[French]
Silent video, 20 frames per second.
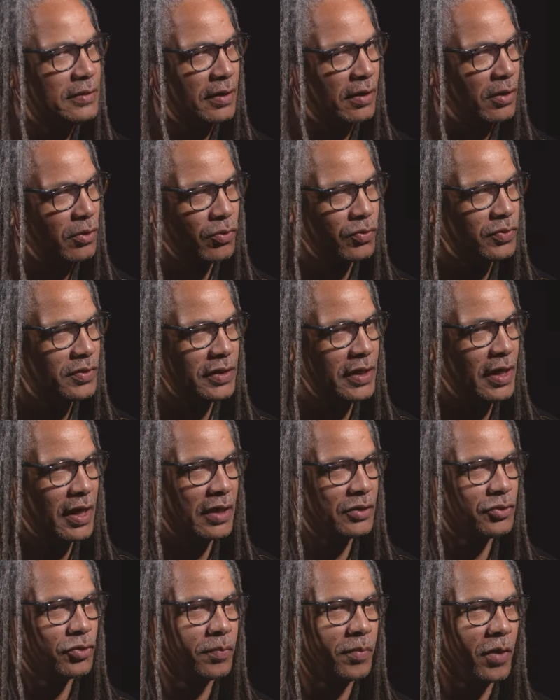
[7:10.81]
en
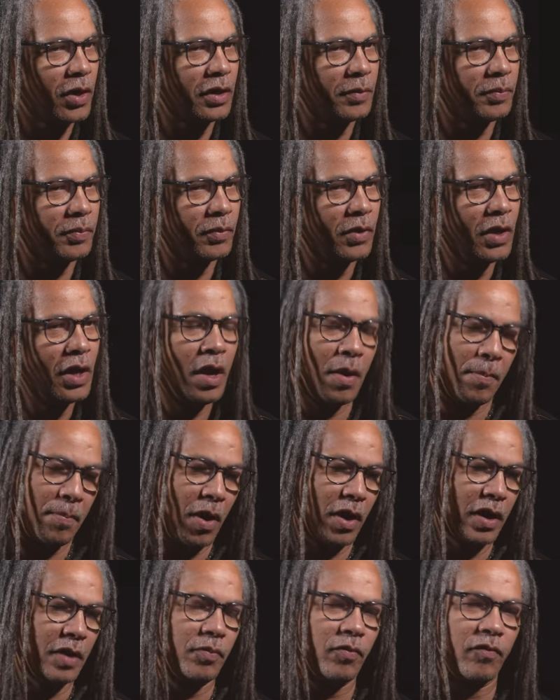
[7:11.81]
considération par
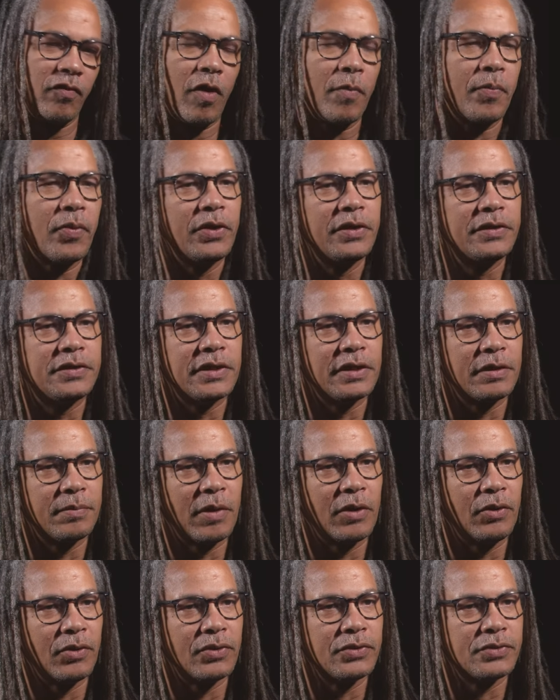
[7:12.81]
les, pouvoirs politiques,
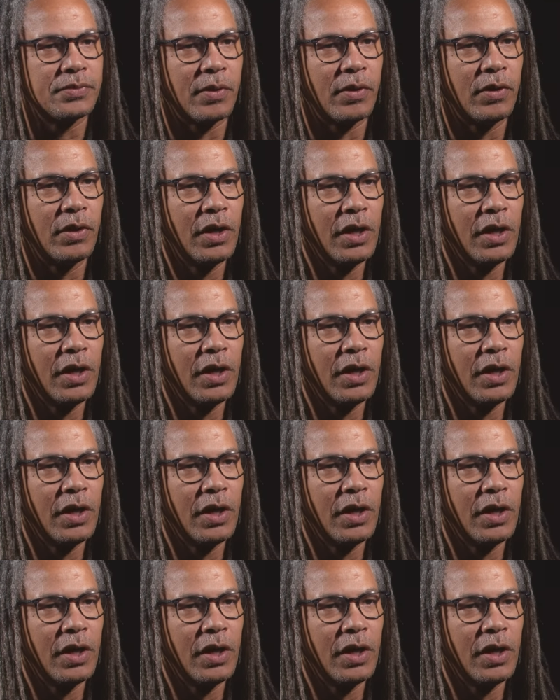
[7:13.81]
malheureusement.